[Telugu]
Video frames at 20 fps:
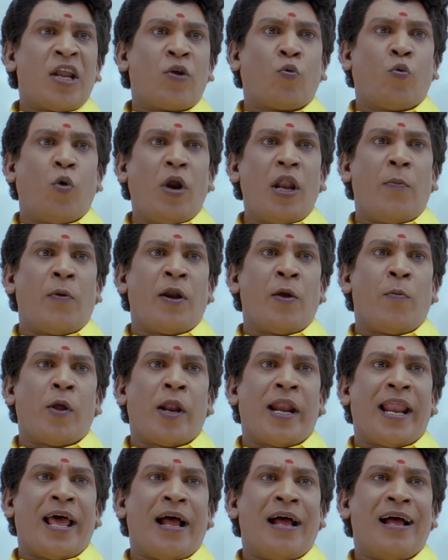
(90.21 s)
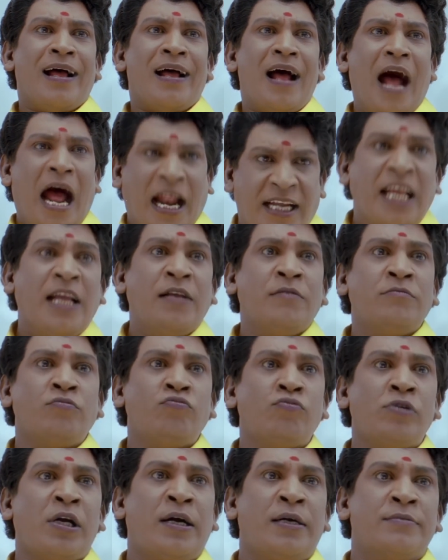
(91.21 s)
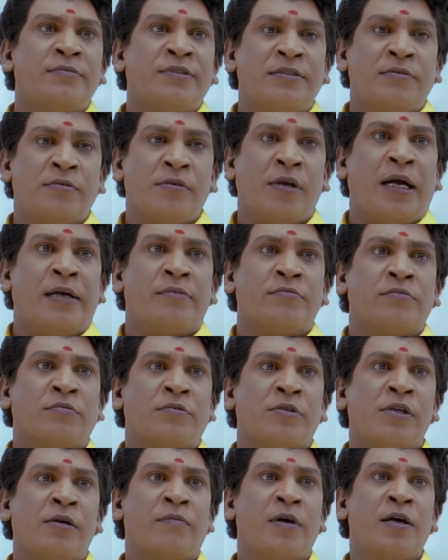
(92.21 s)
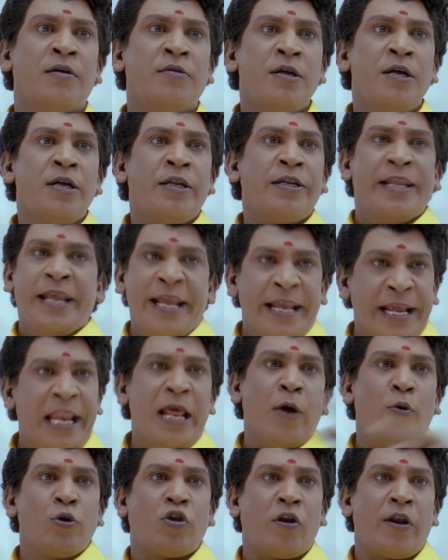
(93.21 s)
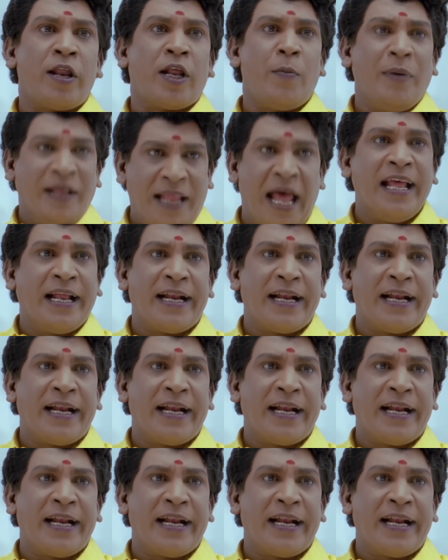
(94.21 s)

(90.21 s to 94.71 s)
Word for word: కిందకు దూకొద్దన్నావా నీ అబ్బో దూకవలసిన అవసరం నాకేంటి ఆ భూతాలు నిన్ను